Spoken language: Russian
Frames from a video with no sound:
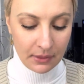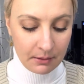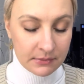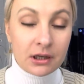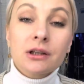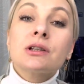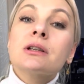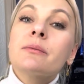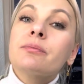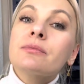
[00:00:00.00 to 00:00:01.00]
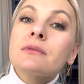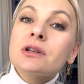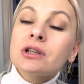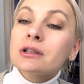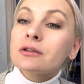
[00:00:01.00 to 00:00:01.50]
Мне кажется,
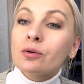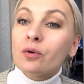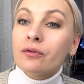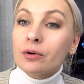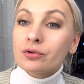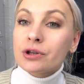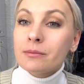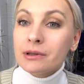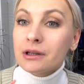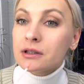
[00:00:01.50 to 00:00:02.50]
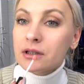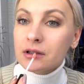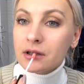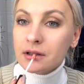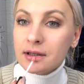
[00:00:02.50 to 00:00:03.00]
сейчас такого уже именно
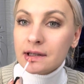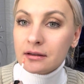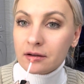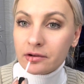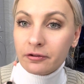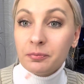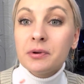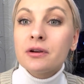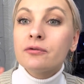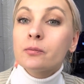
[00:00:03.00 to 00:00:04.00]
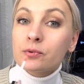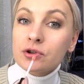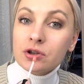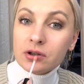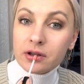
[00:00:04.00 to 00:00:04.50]
оттенка нет в
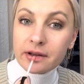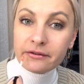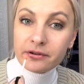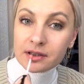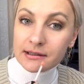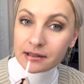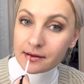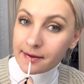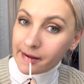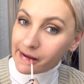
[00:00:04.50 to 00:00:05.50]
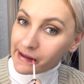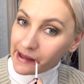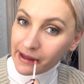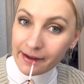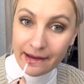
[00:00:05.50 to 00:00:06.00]
перевыпущенной, да, версии.
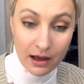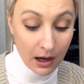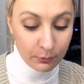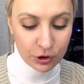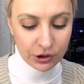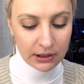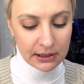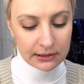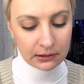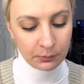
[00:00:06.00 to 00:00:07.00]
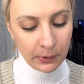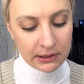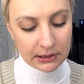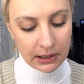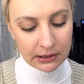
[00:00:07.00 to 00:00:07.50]
А может и есть, надо
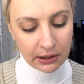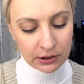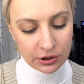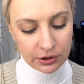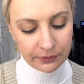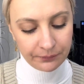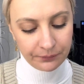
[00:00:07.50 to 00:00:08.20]
поискать, конечно.